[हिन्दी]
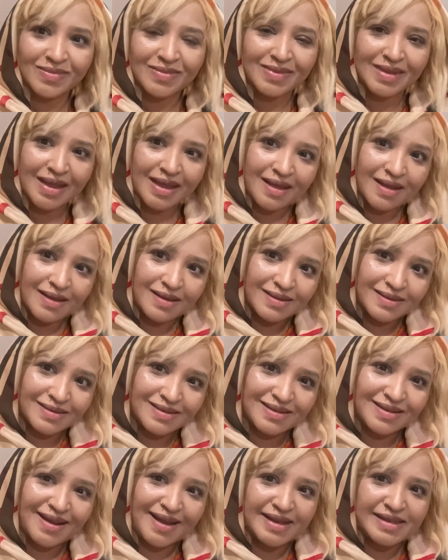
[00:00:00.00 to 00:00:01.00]

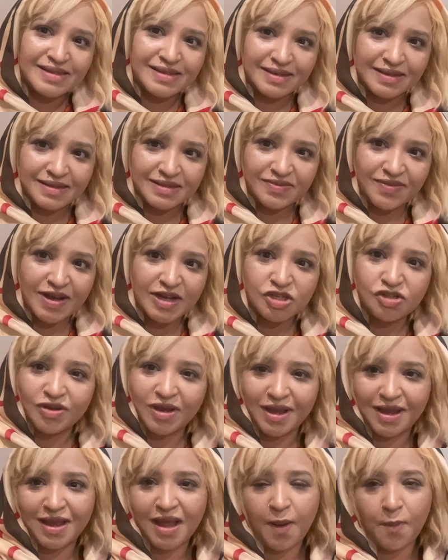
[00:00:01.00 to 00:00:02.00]
जी गाइस इस वक्त जो
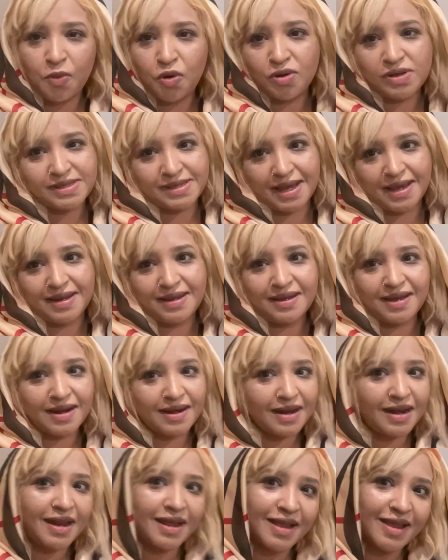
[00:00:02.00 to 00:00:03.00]
है हम लोग सहरी
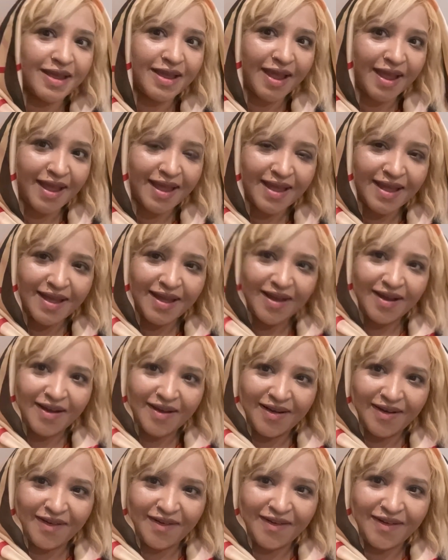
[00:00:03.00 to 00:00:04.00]
करने लगे हैं
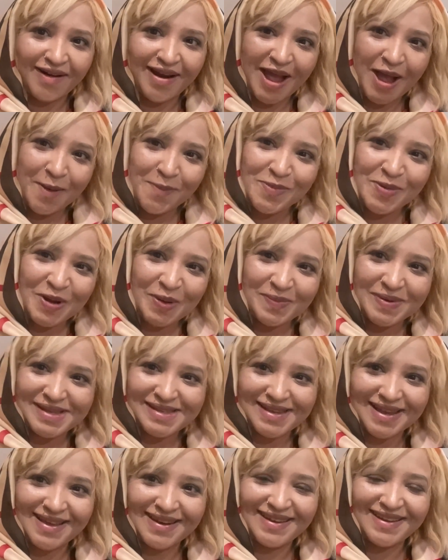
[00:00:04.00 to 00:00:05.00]
और आप लोग भी
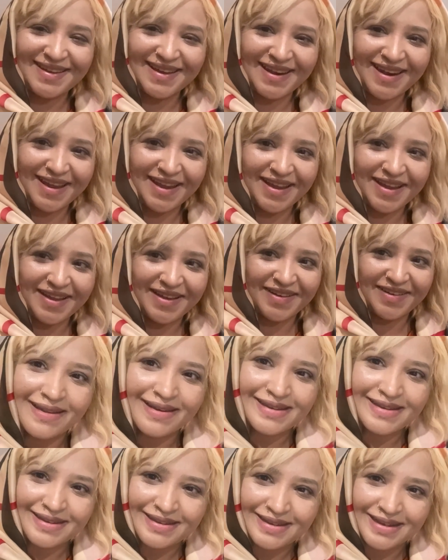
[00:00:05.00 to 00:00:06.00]
सहरी करें और
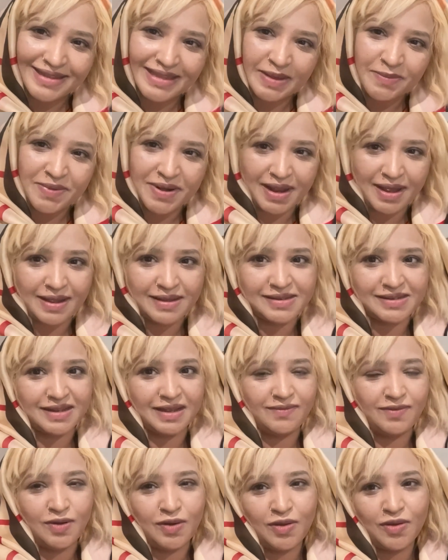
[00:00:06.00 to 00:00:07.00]
जी ये था मेरा आज
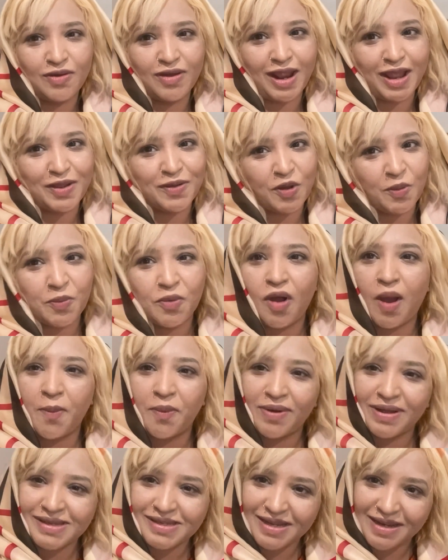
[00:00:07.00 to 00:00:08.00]
का ब्लॉग और आई होप को
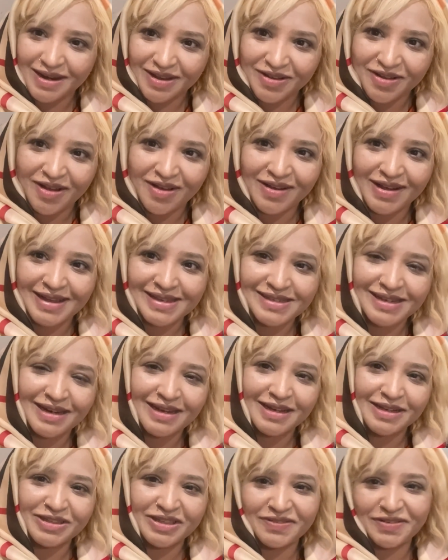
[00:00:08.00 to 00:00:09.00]
आपको अच्छा लगा होगा अच्छा
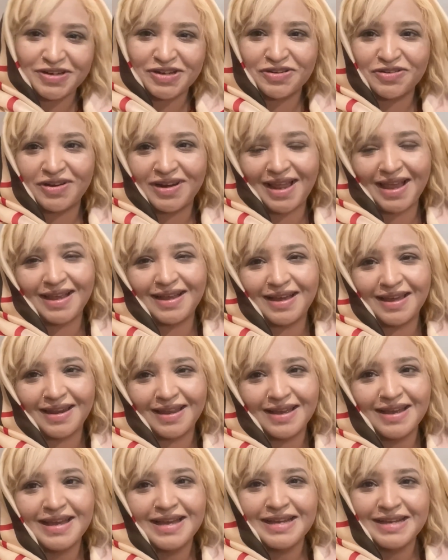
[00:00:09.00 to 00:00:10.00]
लगे तो वीडियो को लाइक करें
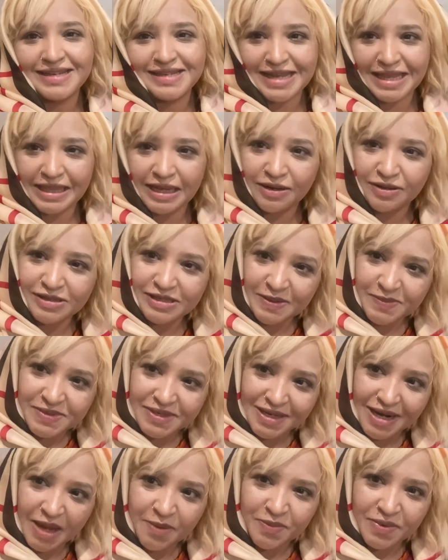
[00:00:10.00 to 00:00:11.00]
चैनल को
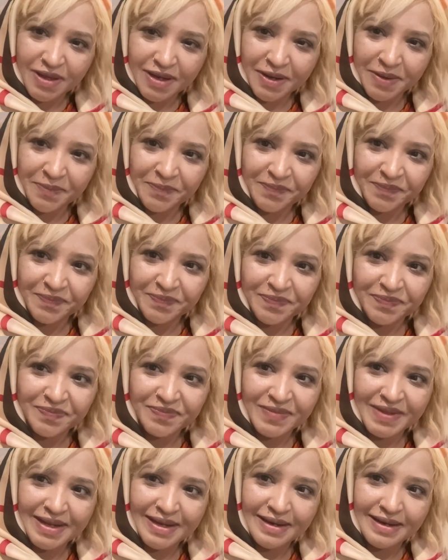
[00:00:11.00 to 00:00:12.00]
सब्सक्राइब करें
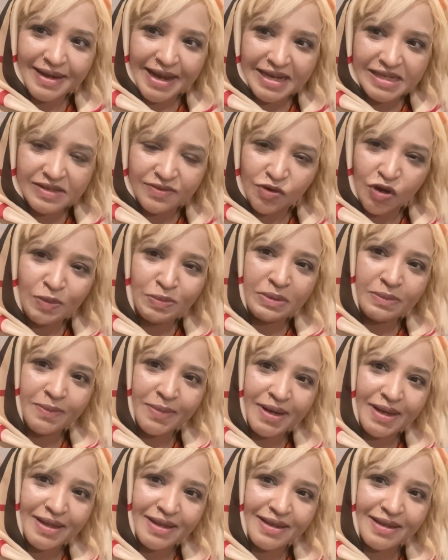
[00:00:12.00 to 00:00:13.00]
नेक्स्ट व्लॉग में
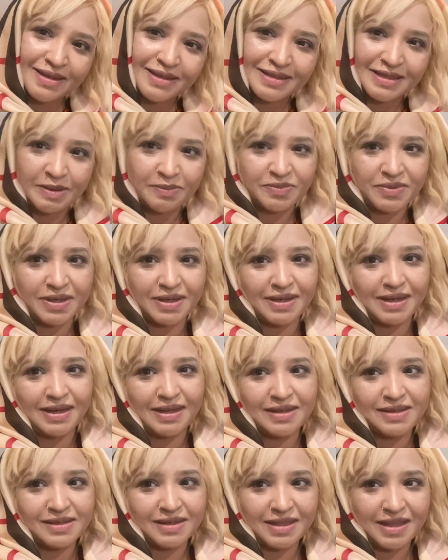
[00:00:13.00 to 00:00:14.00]
मिलेंगे तब तक के
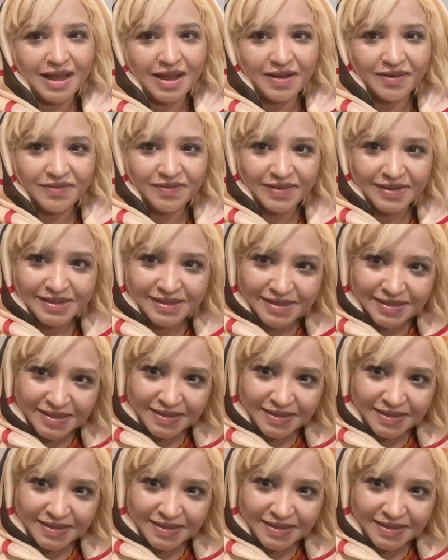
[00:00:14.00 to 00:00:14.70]
लिए जी अल्लाह हाफिज़